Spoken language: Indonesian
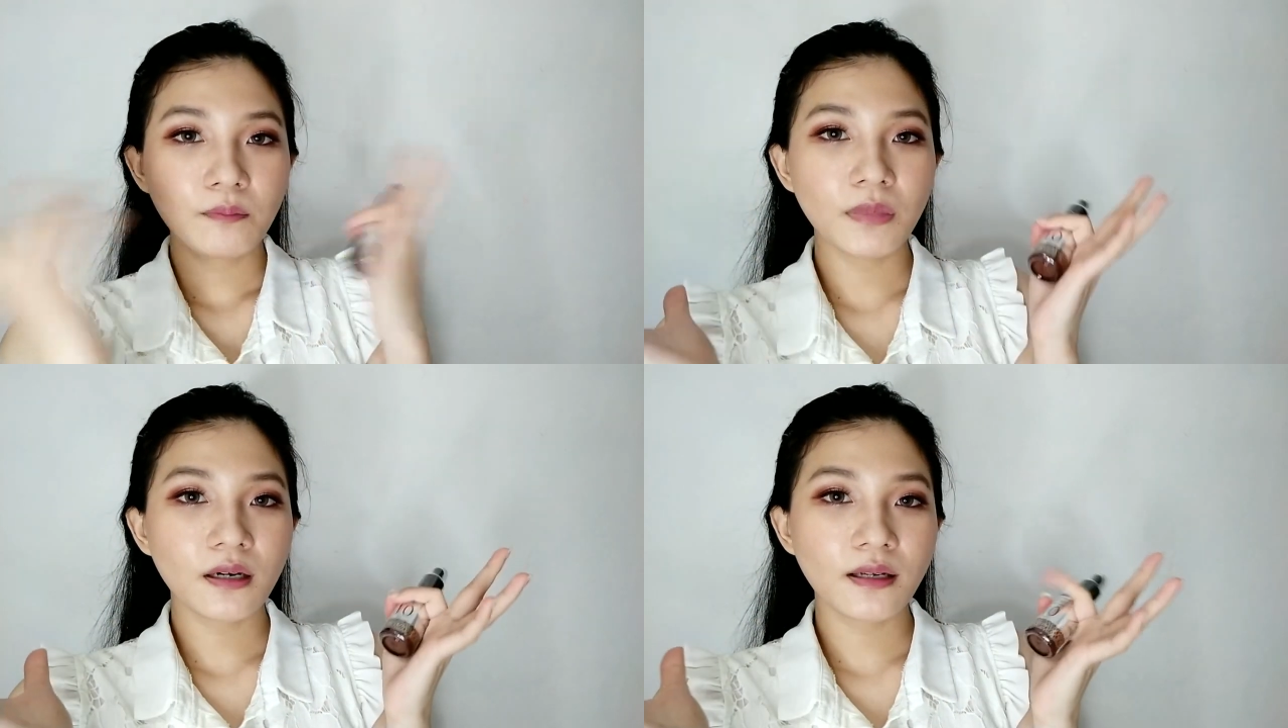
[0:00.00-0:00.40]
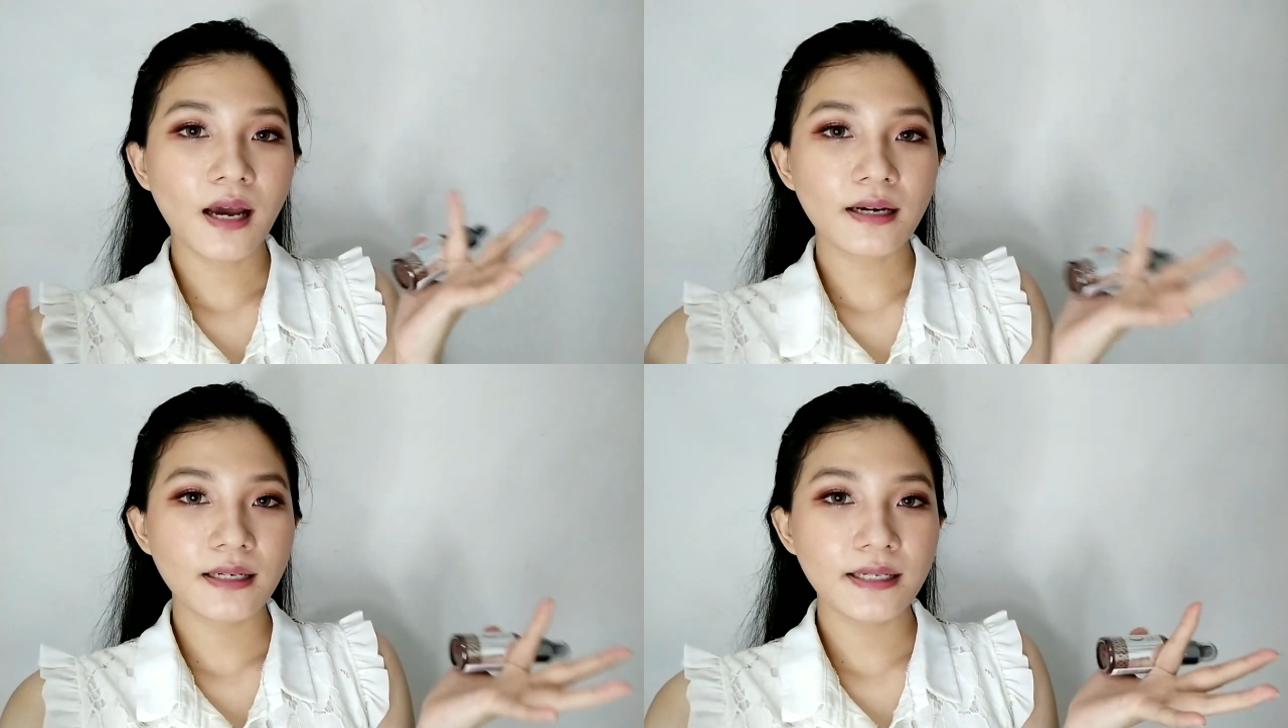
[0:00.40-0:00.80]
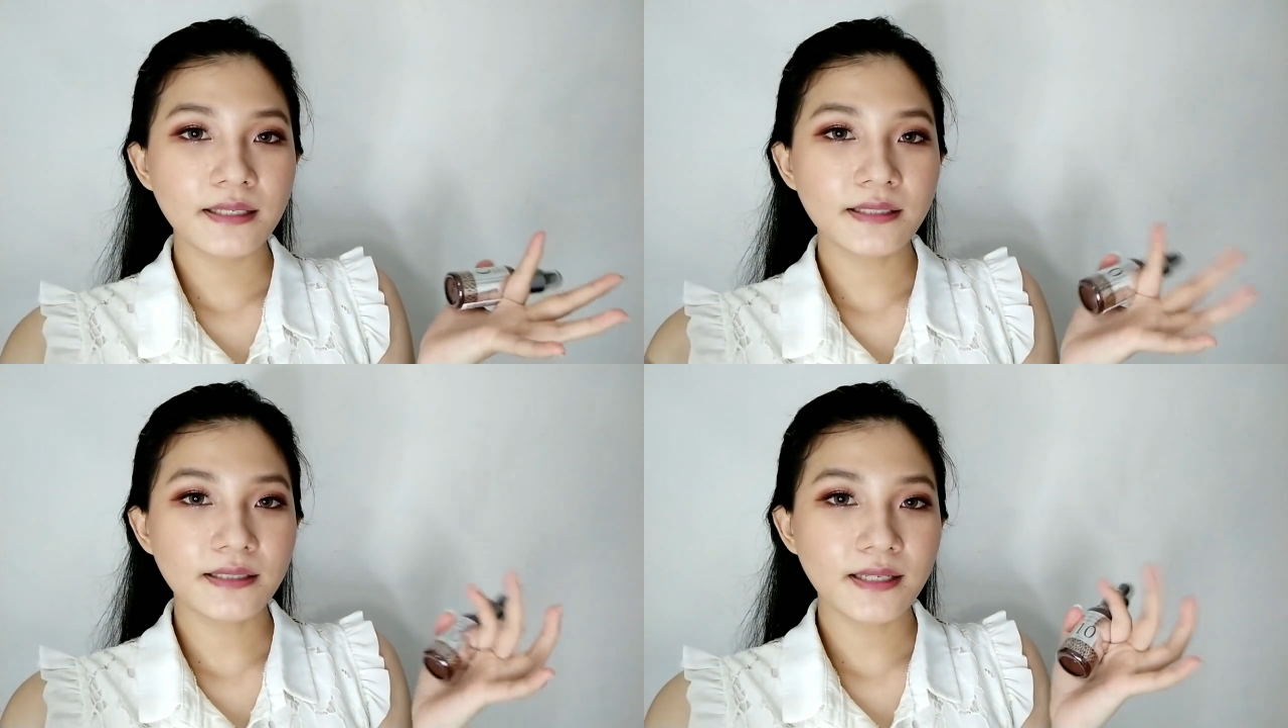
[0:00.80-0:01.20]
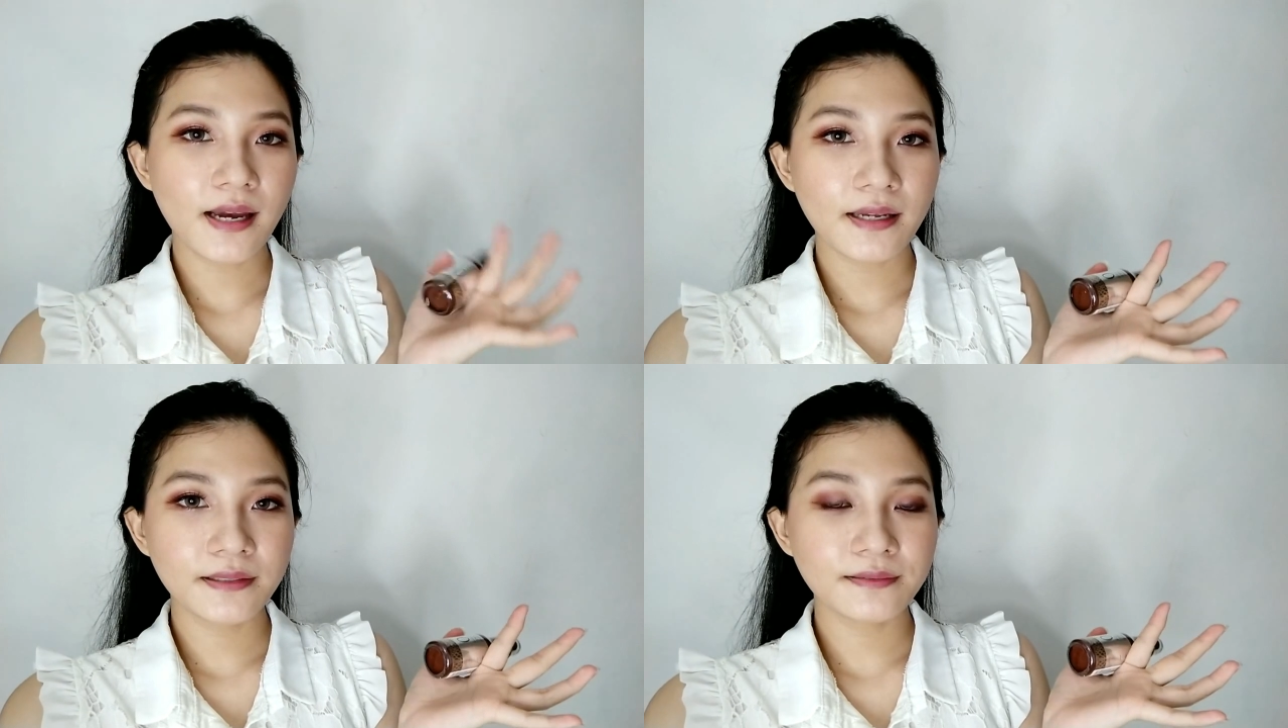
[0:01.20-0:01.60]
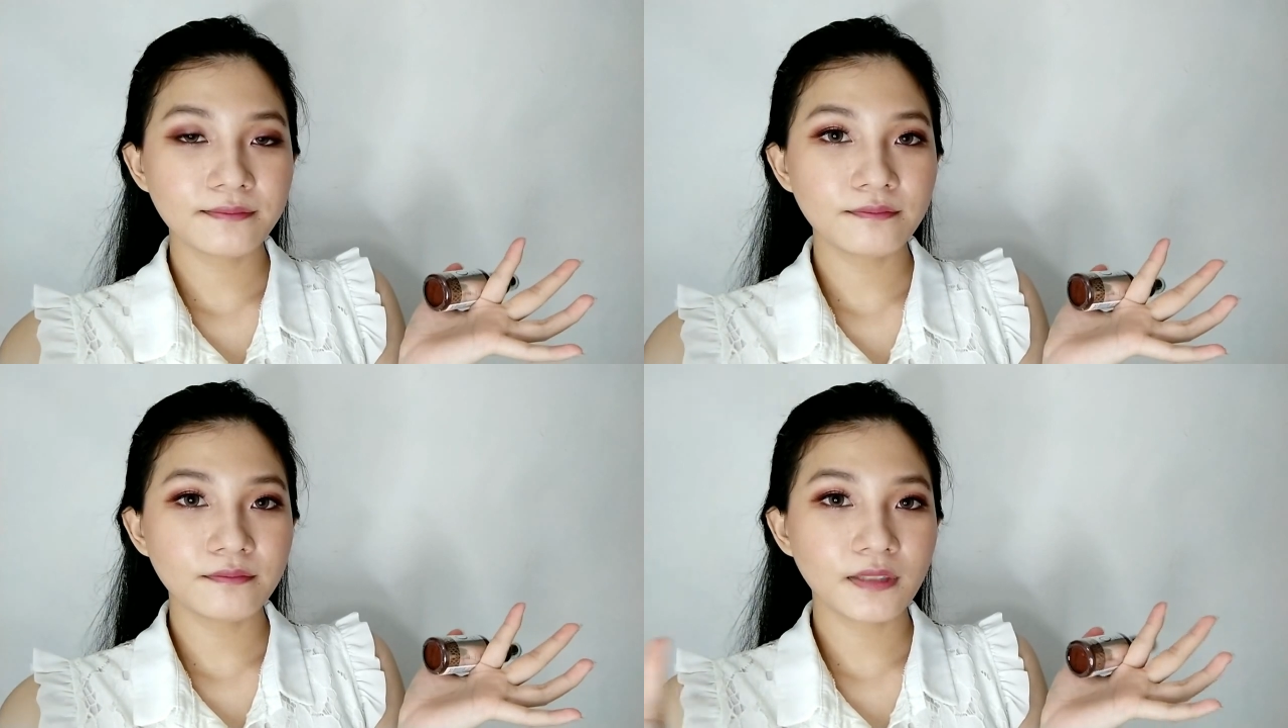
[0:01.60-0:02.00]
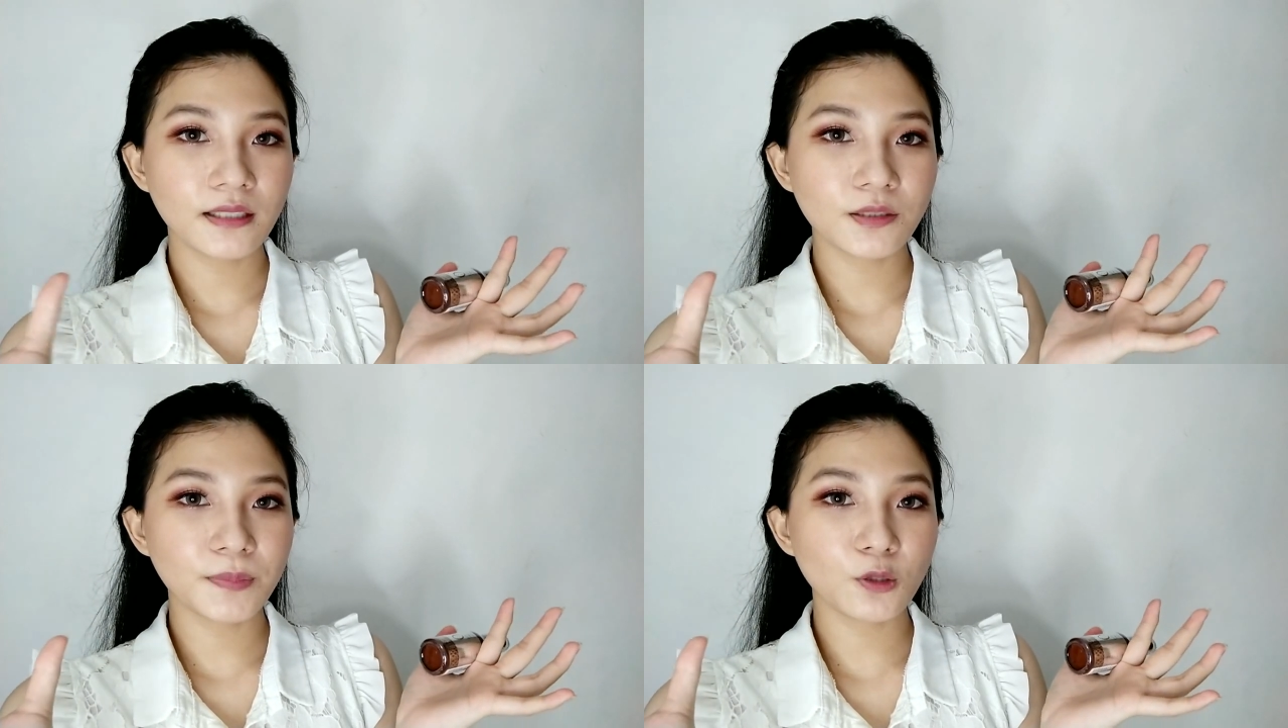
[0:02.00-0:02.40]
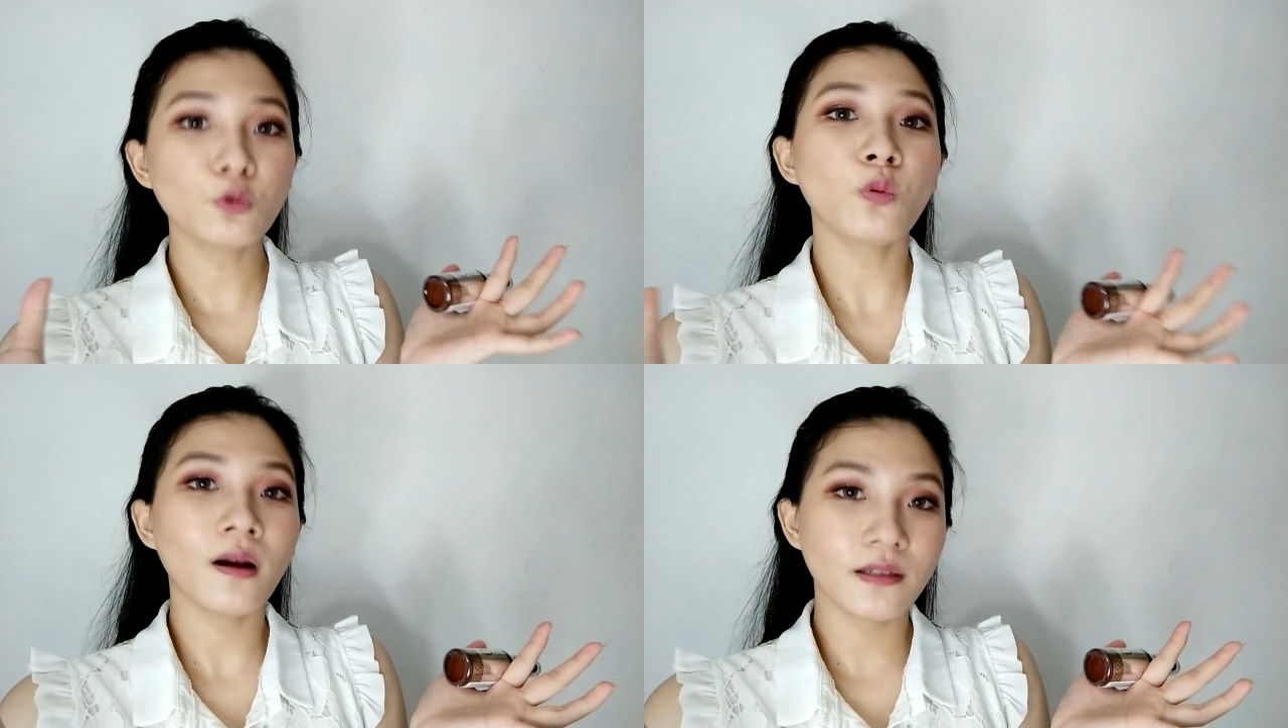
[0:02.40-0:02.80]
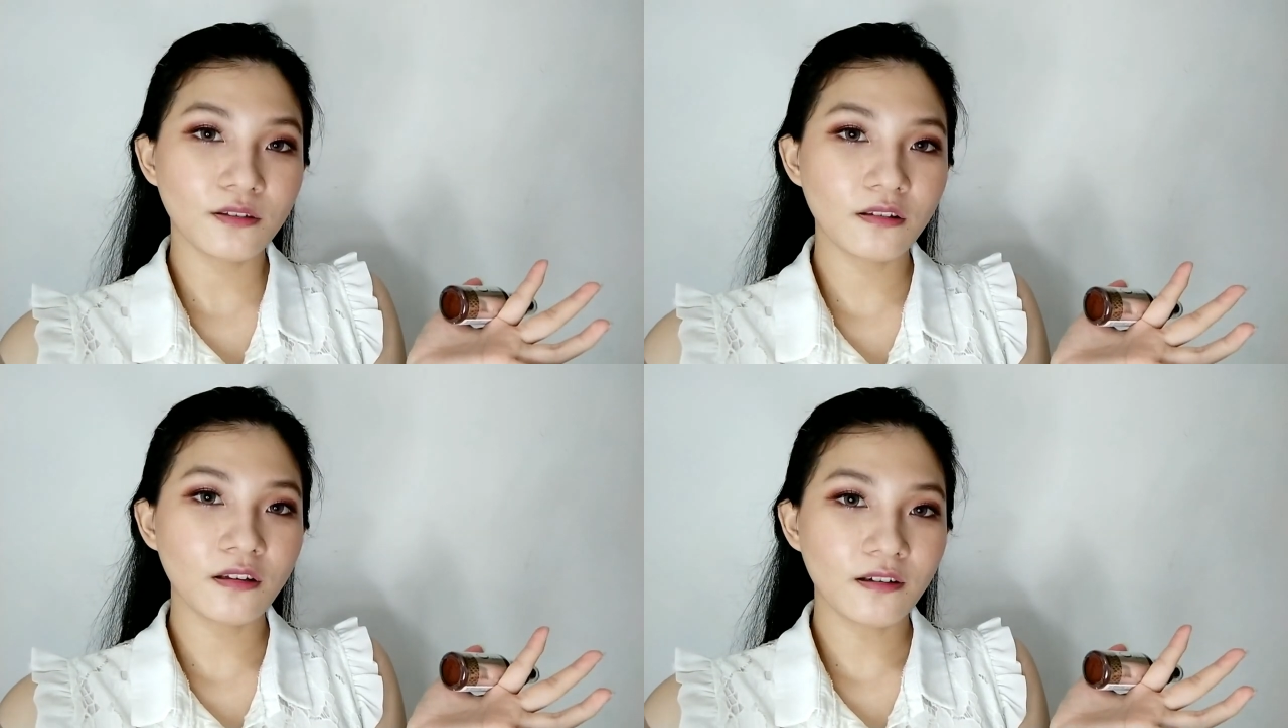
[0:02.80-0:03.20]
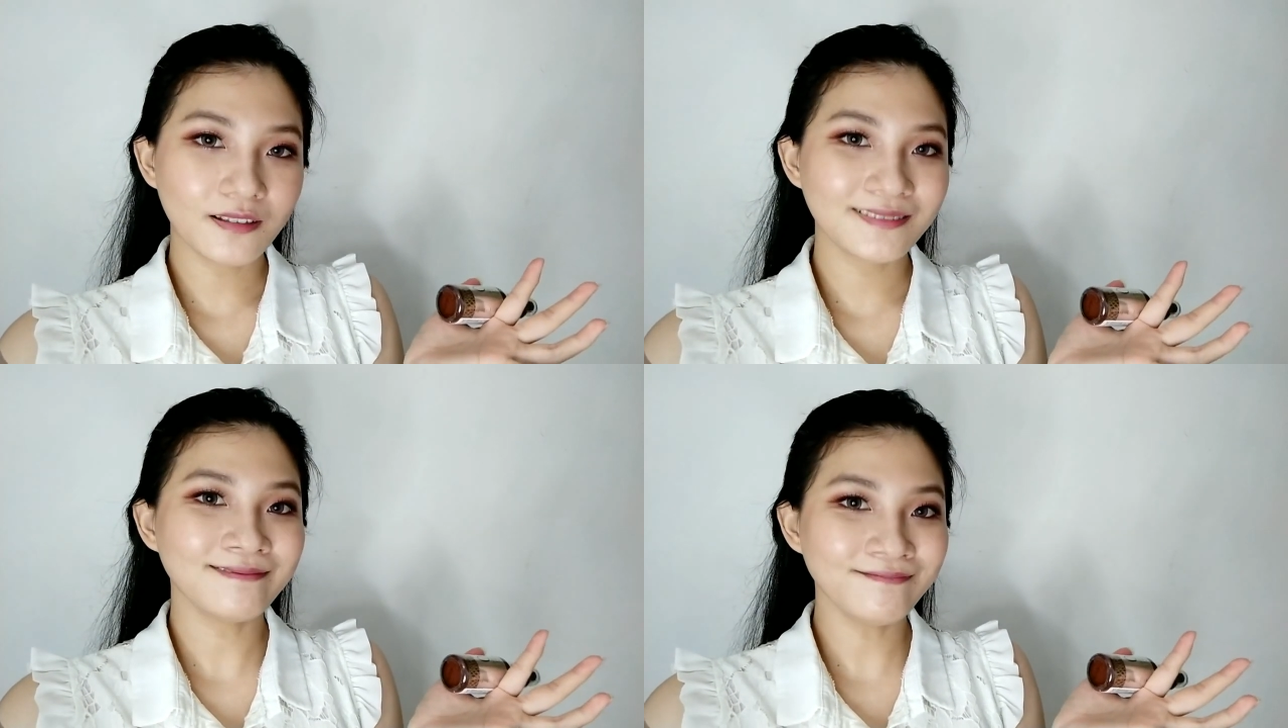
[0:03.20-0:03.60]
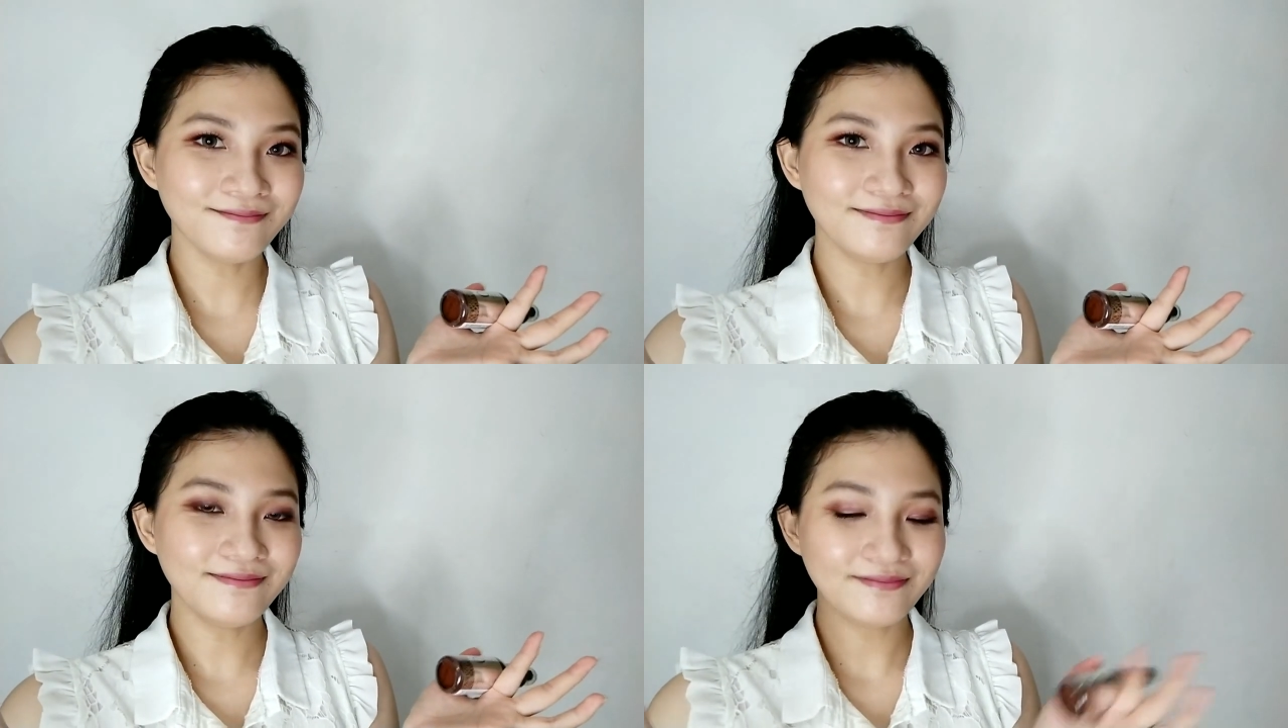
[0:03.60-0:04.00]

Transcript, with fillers: bergaris dan nggak cepet tua gitu loh hmm.